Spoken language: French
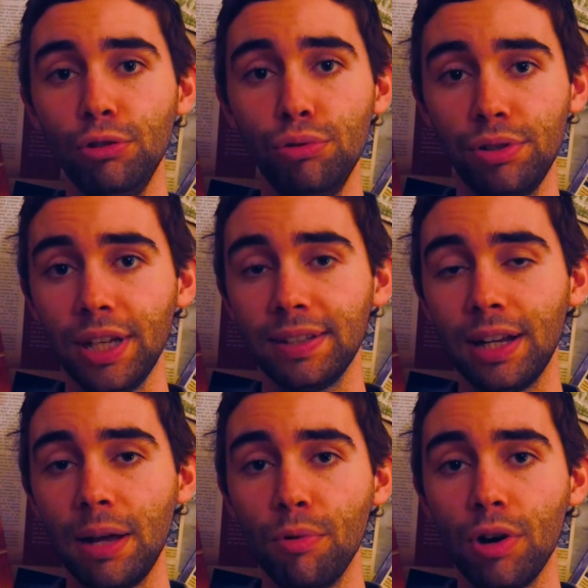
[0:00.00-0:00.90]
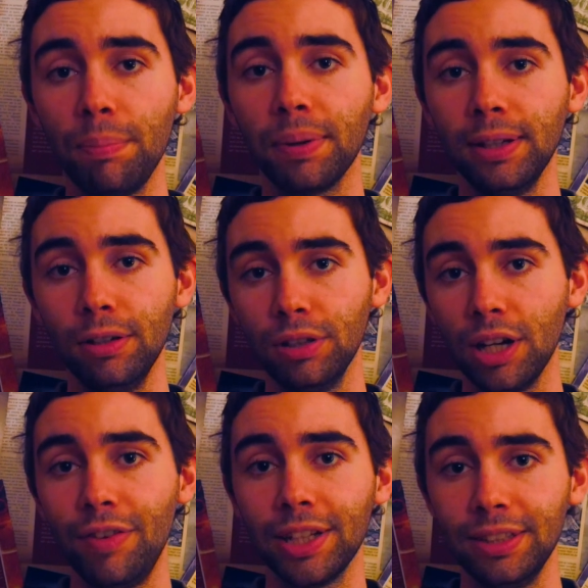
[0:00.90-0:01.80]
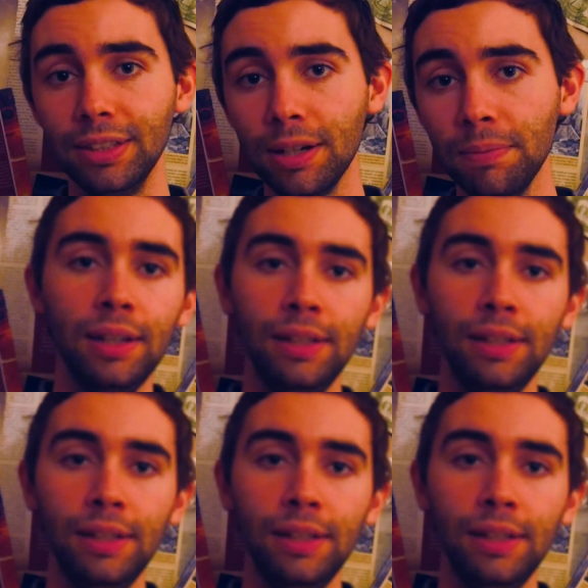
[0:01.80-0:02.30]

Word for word: justesse à la mort après un grave accident,